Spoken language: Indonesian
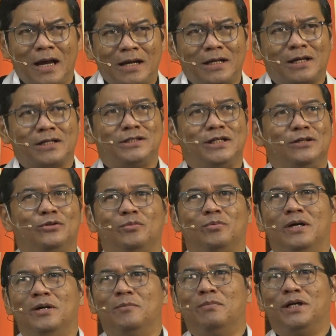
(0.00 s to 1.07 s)
Anak kecil
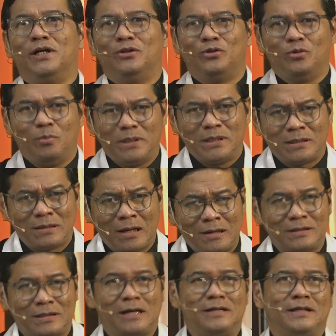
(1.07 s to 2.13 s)
tuh begitu
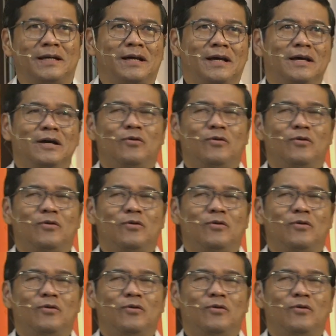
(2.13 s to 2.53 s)
menyenangkan ya.